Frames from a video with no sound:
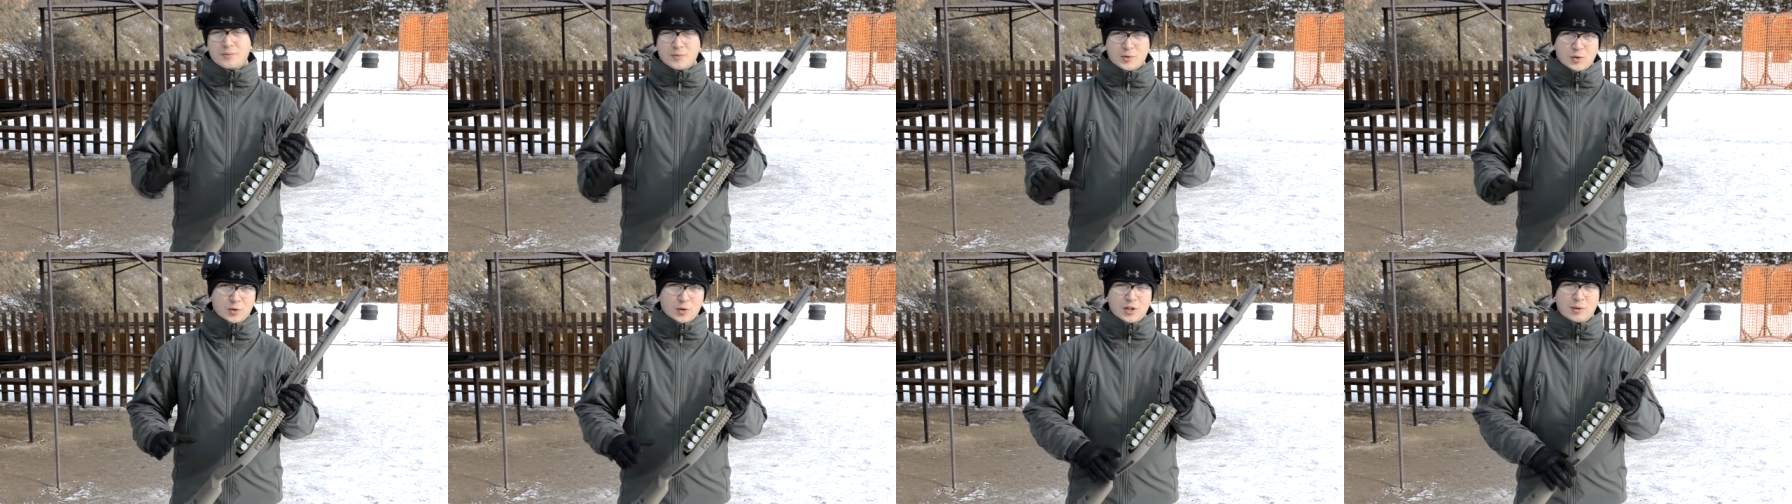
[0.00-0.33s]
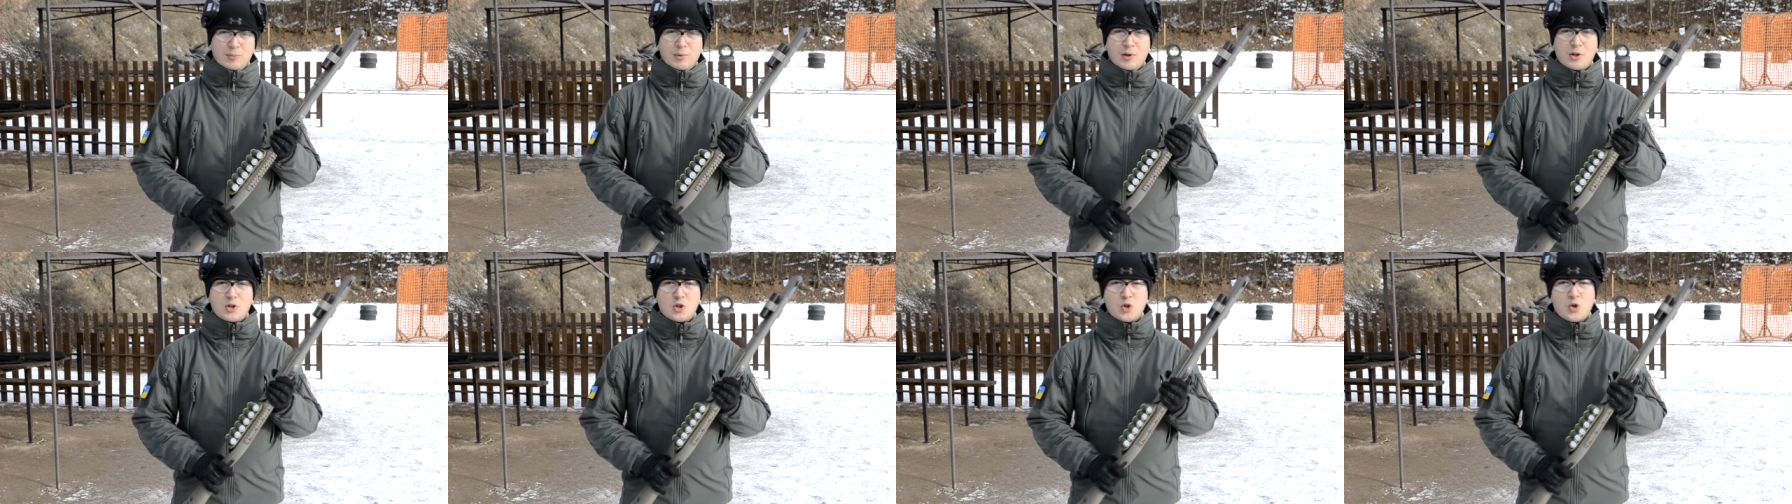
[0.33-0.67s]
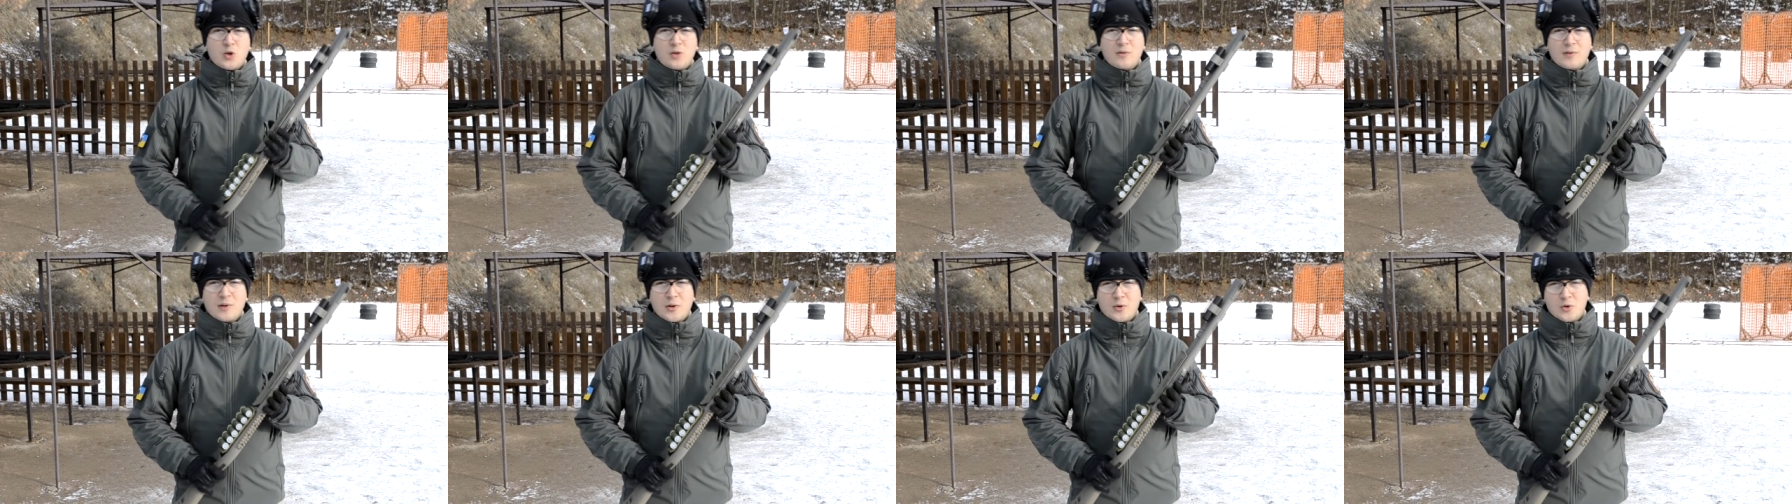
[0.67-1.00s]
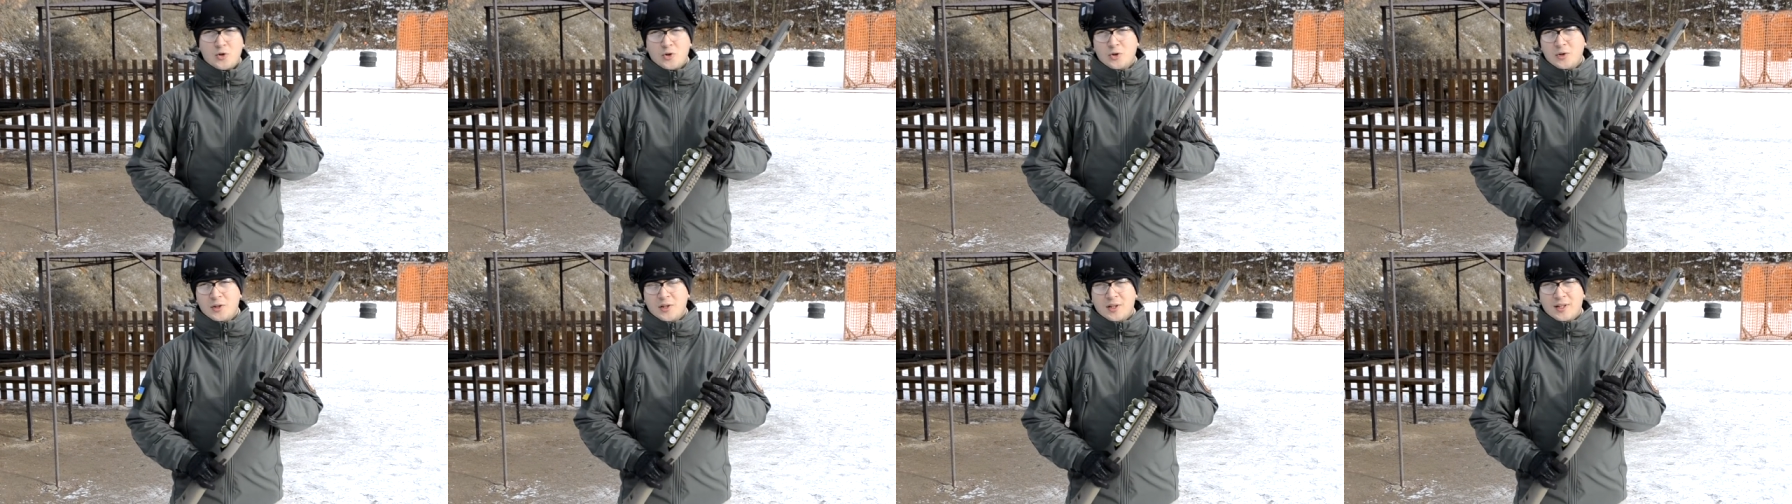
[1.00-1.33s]
такой небольшой
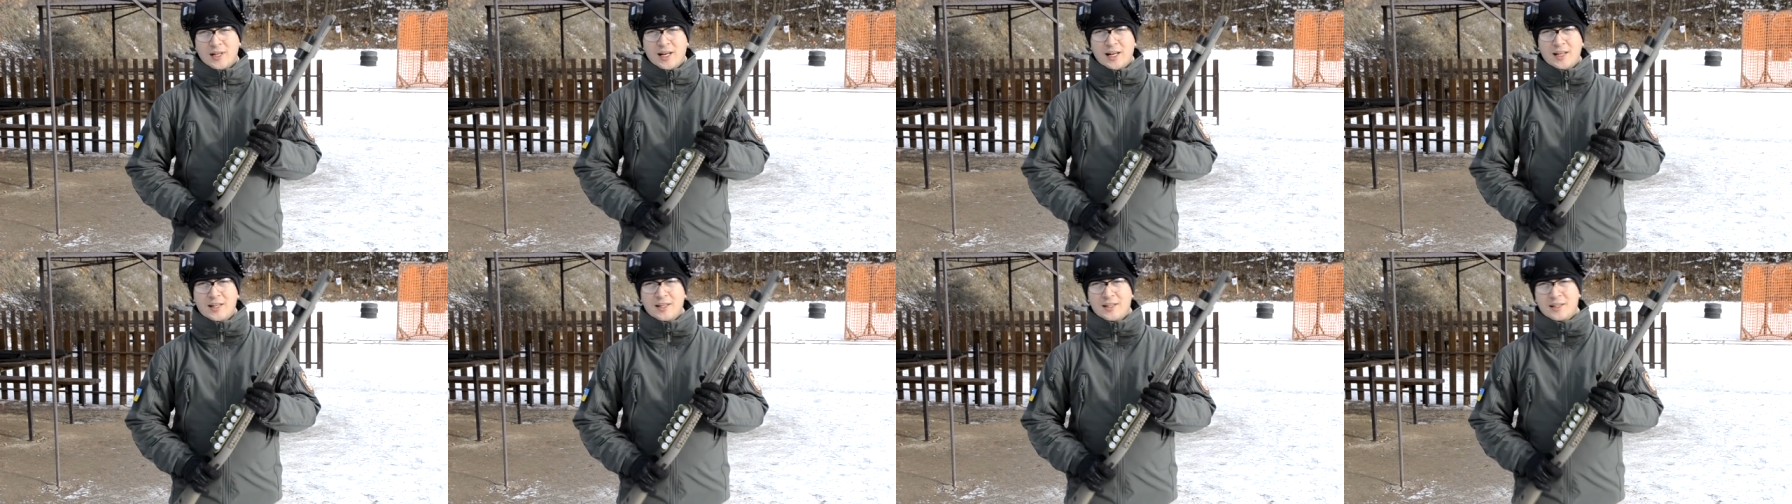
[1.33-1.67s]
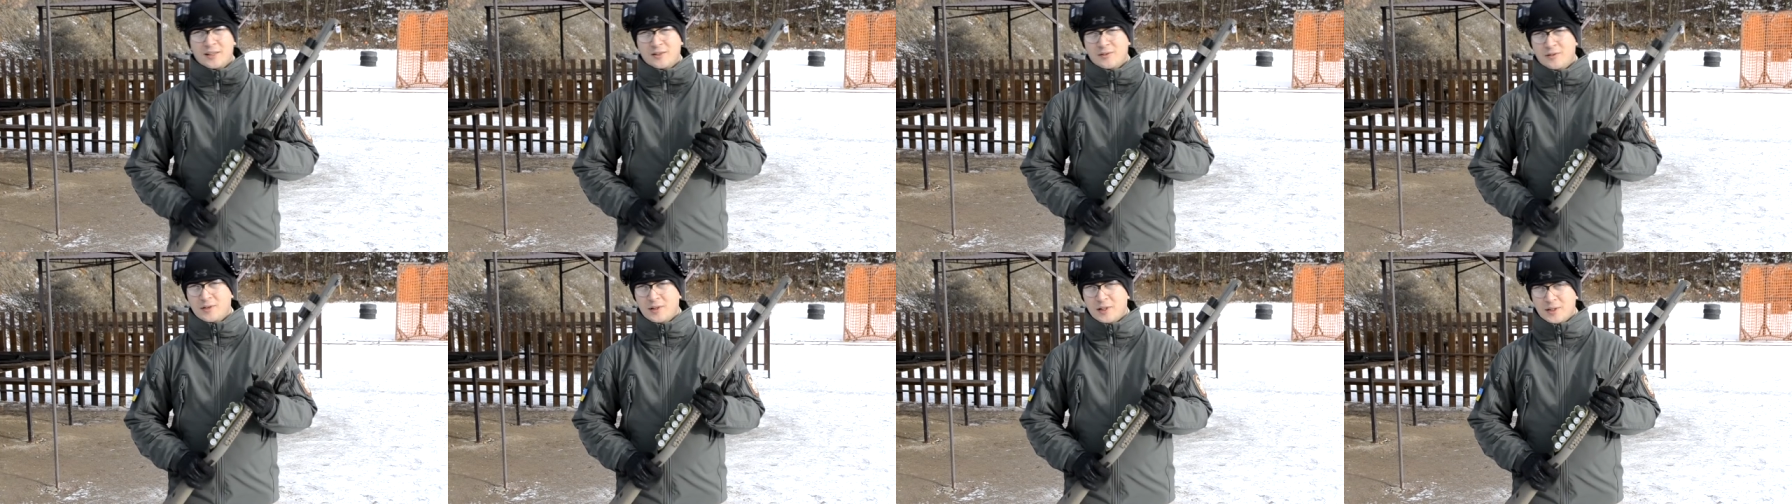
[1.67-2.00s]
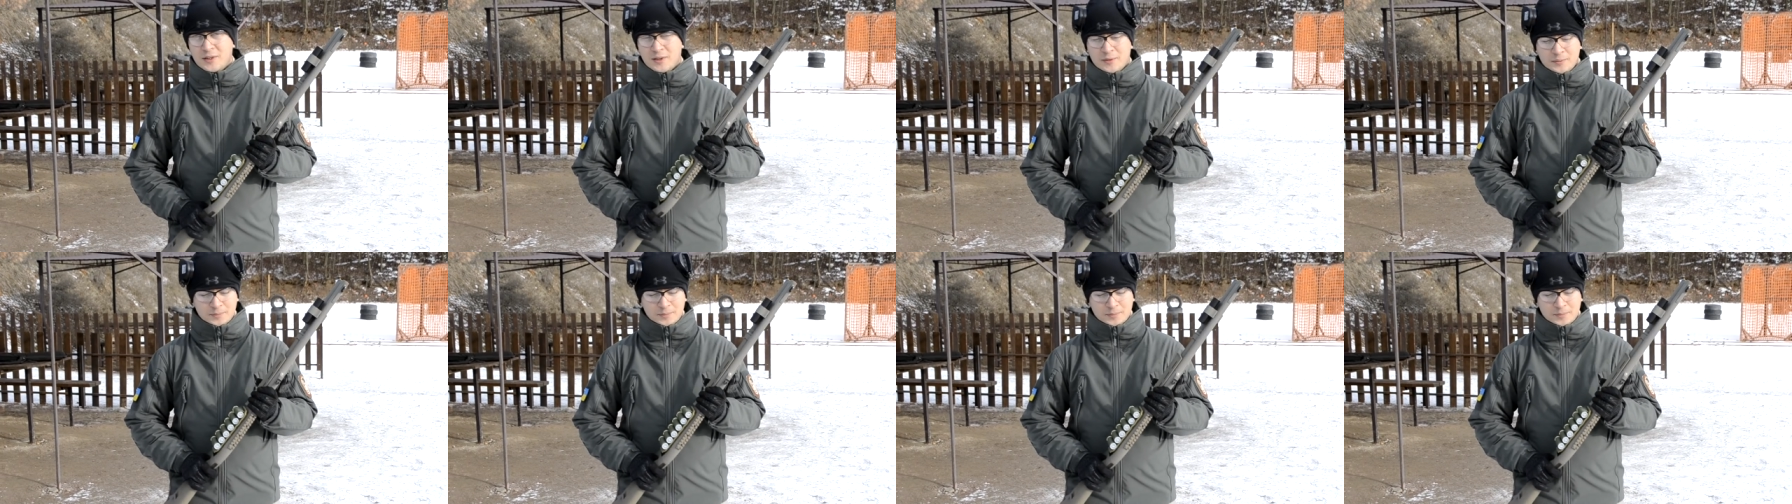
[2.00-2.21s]
вооруженный локальный конфликт.